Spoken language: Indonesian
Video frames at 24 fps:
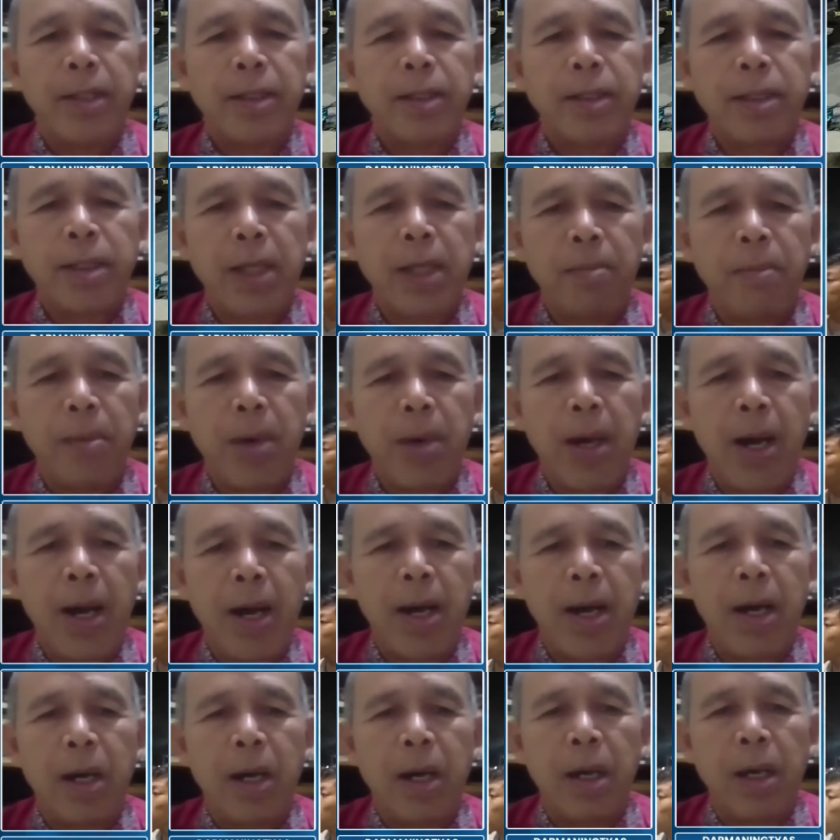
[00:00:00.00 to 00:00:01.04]
SMA
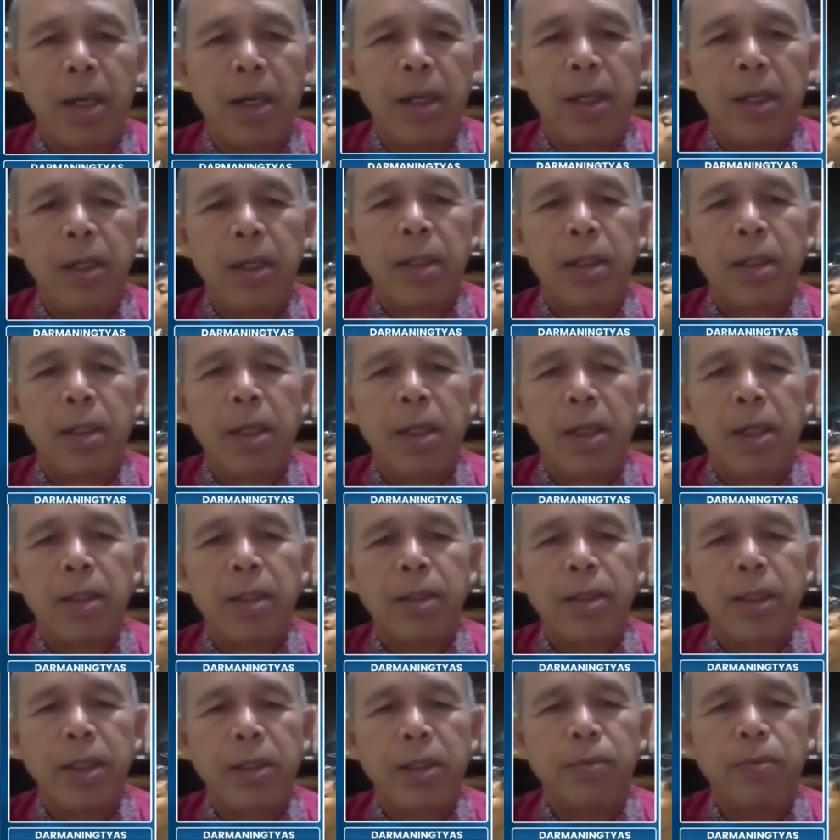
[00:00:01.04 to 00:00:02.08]
uh,
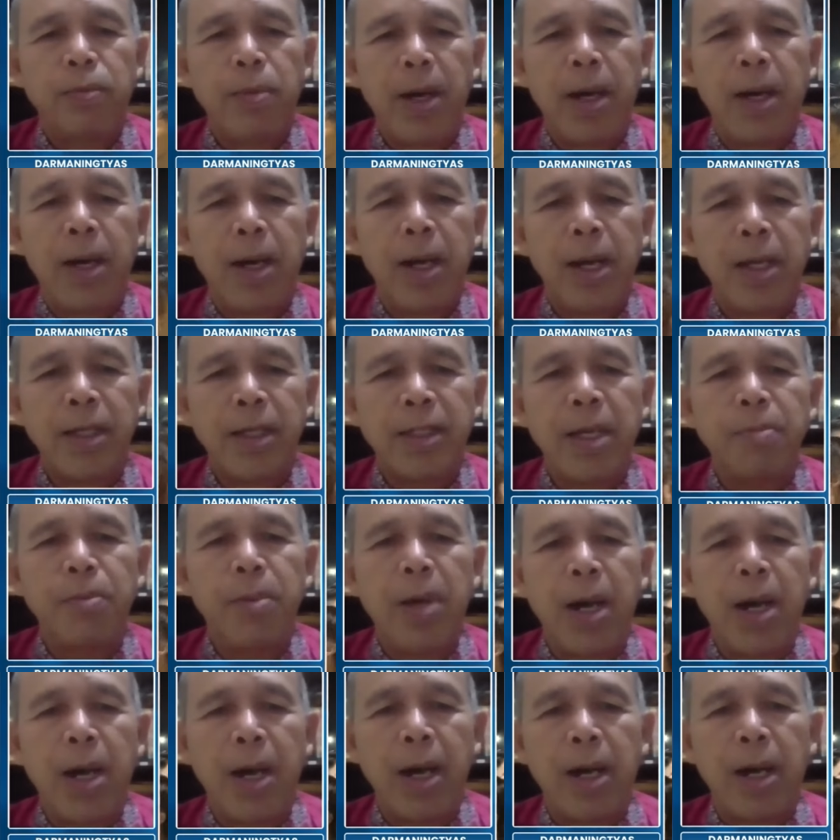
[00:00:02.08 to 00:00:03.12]
siswa
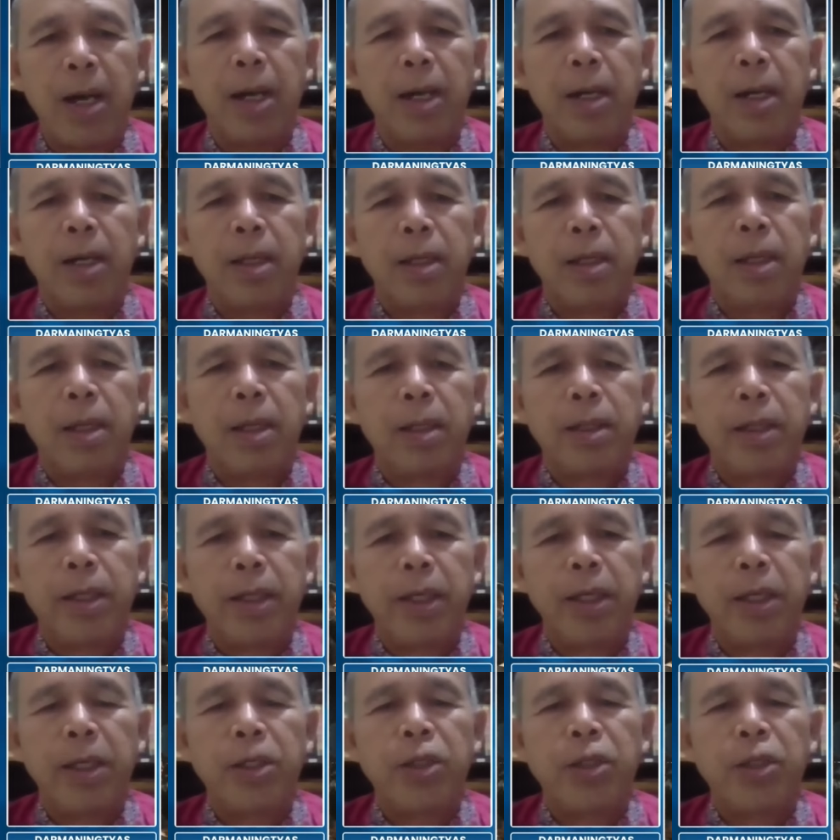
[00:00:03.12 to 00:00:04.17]
SMK
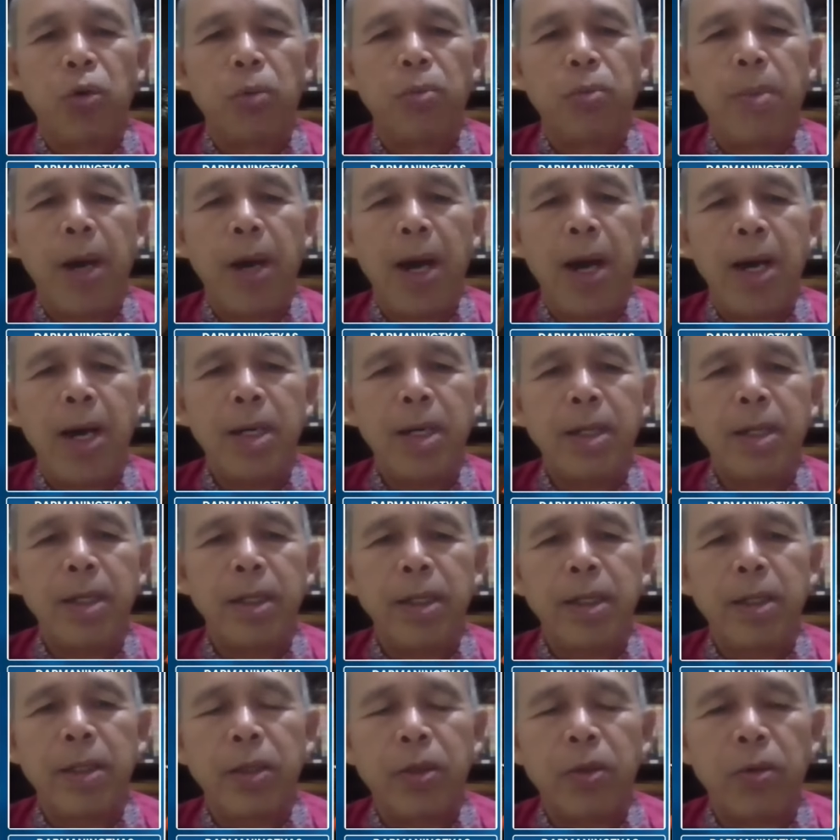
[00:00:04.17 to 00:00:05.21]
di Jombang
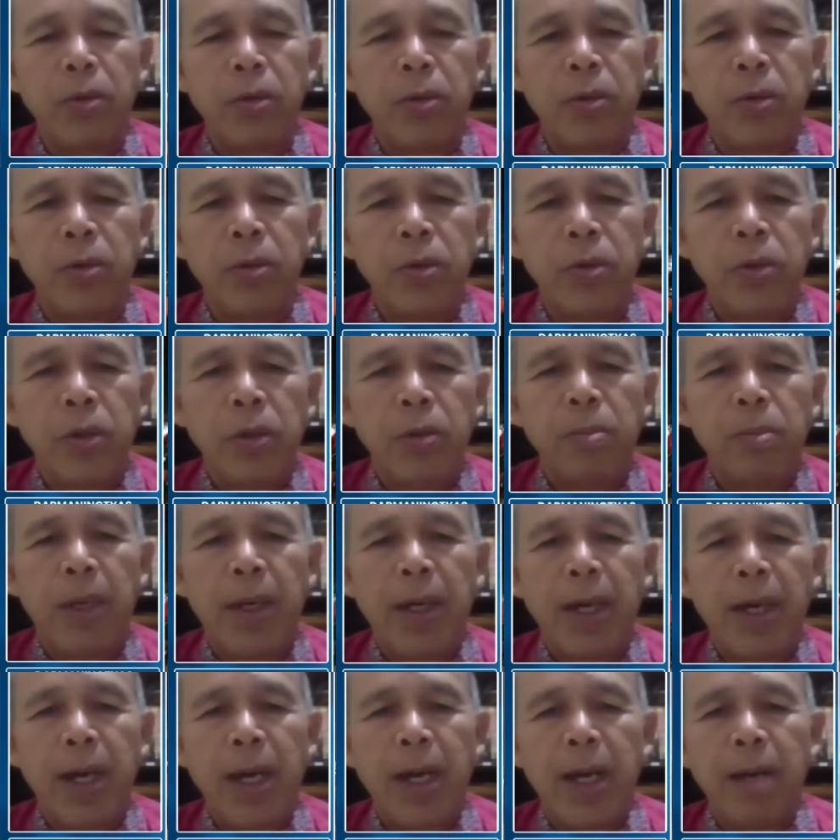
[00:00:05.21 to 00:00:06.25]
itu
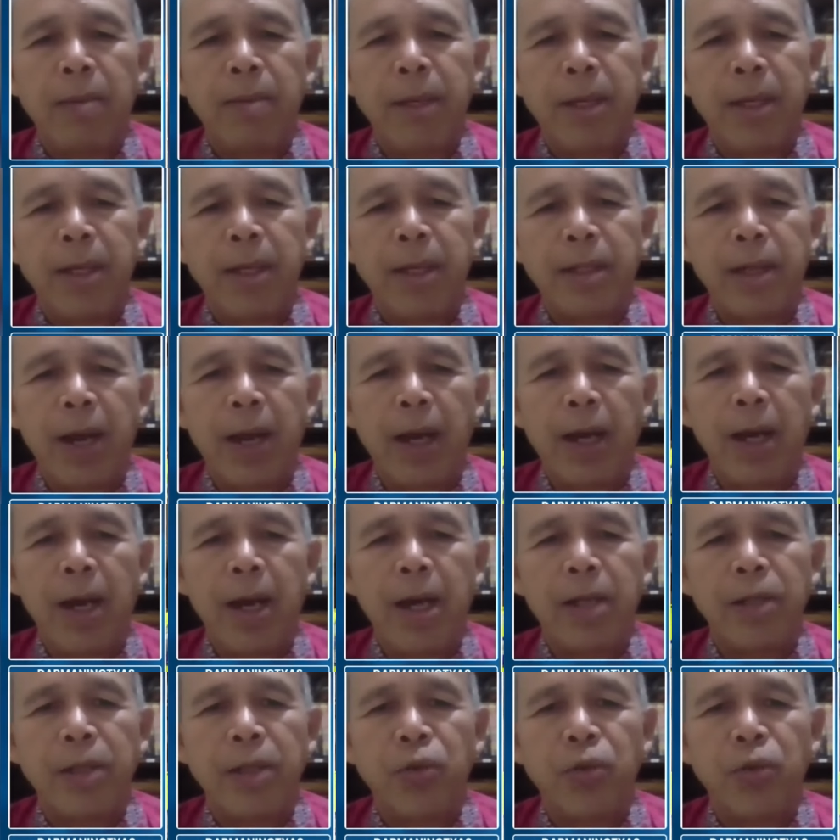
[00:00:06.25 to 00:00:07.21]
mengalami kecelakaan